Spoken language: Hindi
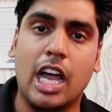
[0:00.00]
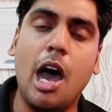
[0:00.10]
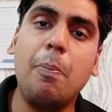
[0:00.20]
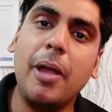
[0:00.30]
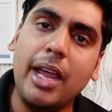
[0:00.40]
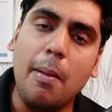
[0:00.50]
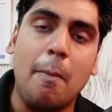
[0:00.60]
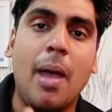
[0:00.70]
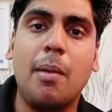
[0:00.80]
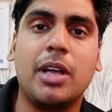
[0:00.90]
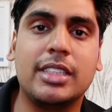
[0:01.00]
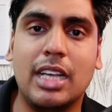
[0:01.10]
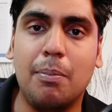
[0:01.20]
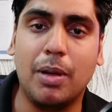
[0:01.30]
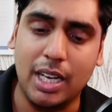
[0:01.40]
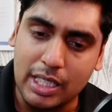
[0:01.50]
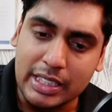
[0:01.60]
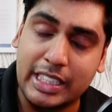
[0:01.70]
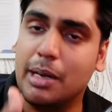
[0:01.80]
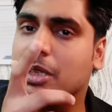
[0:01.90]
यहाँ पे मैम का एग्जाम्पल
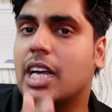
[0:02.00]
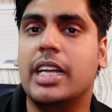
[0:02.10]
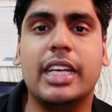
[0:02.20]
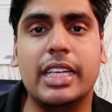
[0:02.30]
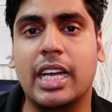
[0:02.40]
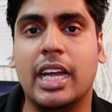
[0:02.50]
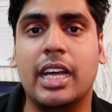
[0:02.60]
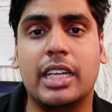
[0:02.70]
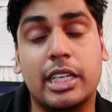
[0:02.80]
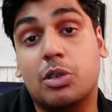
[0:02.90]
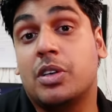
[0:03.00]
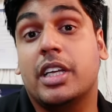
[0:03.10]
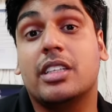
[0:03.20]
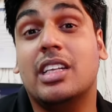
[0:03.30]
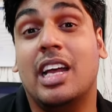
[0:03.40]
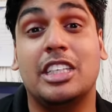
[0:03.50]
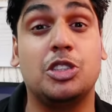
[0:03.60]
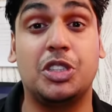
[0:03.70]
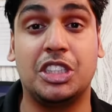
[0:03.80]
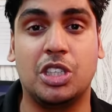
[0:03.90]
ये बताने के लिए है कि उनके अंदर
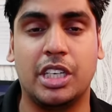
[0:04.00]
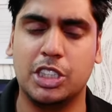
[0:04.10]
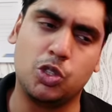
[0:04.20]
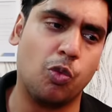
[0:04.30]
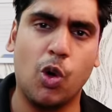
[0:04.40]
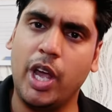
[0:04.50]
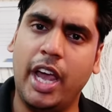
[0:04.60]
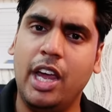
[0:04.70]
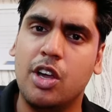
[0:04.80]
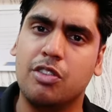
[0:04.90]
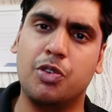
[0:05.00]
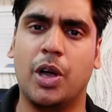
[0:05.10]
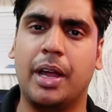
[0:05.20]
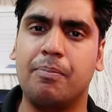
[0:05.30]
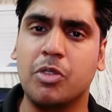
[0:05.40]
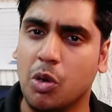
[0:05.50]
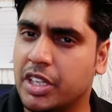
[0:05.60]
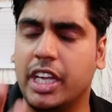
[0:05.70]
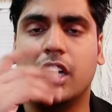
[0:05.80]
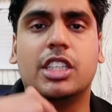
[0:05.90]
हेजिटेशन नहीं जो वो है वो है
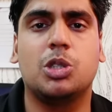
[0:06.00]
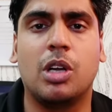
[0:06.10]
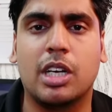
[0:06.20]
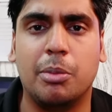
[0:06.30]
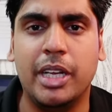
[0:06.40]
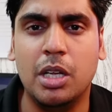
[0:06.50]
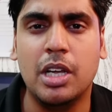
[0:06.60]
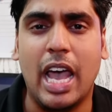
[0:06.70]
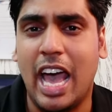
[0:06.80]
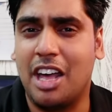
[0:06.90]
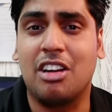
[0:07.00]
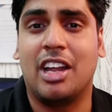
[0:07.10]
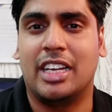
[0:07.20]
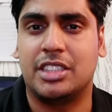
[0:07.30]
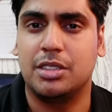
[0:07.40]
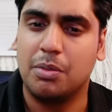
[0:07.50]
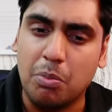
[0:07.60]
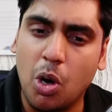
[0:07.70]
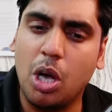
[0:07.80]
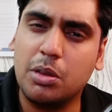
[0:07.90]
उनकी इंग्लिश सुना कभी एरलेस
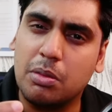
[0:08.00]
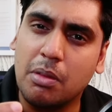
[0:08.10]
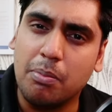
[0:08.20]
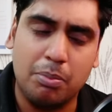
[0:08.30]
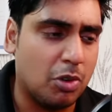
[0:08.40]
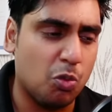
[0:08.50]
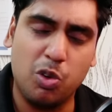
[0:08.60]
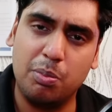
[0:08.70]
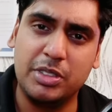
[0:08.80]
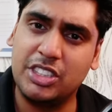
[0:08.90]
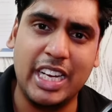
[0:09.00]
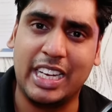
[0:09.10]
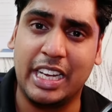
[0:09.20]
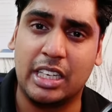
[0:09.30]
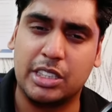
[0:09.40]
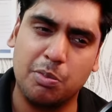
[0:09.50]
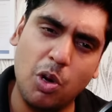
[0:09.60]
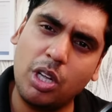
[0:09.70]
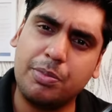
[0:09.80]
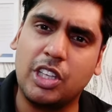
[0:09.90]
बहुत वो मिस्टेक नहीं
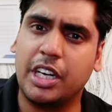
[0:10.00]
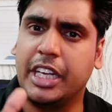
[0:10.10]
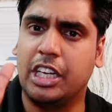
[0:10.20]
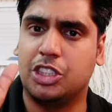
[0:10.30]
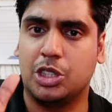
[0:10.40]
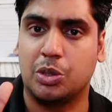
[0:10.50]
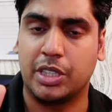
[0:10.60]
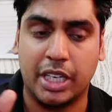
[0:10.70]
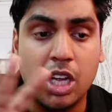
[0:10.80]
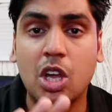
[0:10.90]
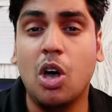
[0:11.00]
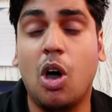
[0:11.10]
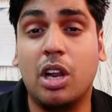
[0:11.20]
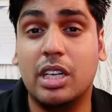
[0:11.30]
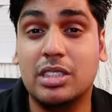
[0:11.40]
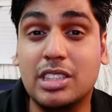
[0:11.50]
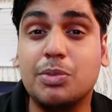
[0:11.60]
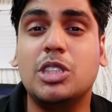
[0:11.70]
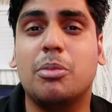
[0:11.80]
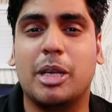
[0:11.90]
करती बहुत तगड़ी इंग्लिश है उनकी और
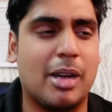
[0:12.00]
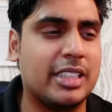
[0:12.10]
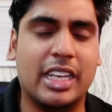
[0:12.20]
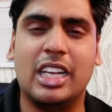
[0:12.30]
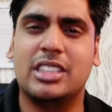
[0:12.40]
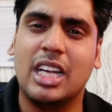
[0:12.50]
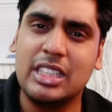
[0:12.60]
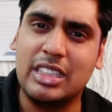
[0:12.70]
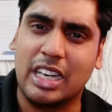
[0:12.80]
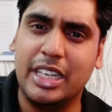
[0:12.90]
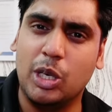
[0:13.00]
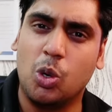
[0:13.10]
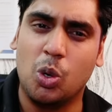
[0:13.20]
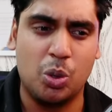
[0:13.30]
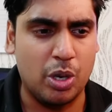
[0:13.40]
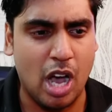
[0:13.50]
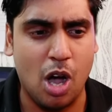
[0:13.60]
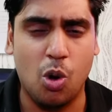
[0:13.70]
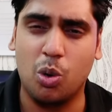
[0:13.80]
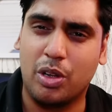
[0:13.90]
सबसे बड़ी बात है इंग्लिश तगड़ी हो
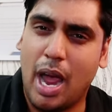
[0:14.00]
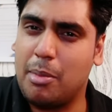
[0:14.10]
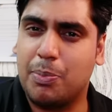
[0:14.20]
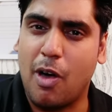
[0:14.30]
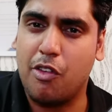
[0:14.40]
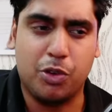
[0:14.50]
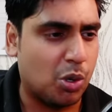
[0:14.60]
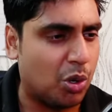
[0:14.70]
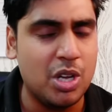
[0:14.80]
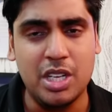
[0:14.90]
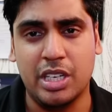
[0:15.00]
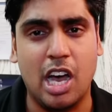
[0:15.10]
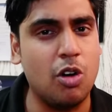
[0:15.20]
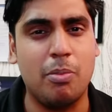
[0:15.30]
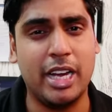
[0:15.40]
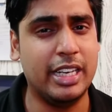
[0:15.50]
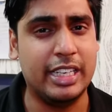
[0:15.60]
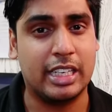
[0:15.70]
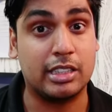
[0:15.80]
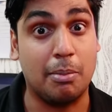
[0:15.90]
ना हो ग्रामर पावरफुल हो ना हो
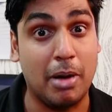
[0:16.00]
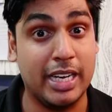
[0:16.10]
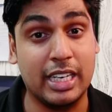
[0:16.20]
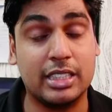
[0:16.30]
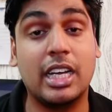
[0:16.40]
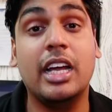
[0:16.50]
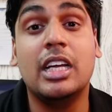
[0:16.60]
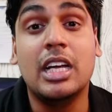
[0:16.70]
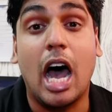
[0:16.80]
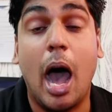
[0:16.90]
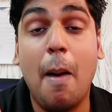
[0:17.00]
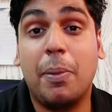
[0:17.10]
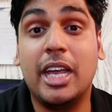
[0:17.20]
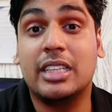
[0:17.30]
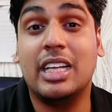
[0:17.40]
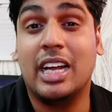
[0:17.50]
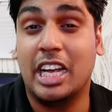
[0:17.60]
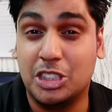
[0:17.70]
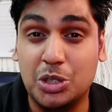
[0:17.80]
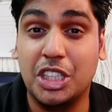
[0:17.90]
मायने नहीं रखता मायने रखता है आपके अंदर
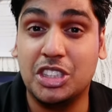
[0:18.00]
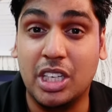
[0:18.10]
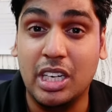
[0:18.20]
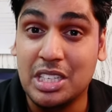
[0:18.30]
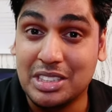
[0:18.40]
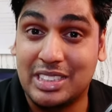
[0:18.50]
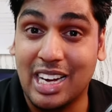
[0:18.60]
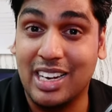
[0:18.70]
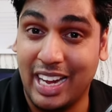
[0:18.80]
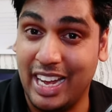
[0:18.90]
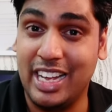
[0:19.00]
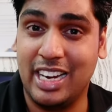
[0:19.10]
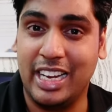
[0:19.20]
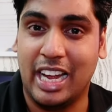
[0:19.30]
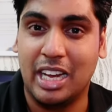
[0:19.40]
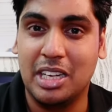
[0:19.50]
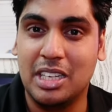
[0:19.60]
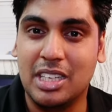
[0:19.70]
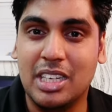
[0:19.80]
हेजिटेशन डर है या नहीं है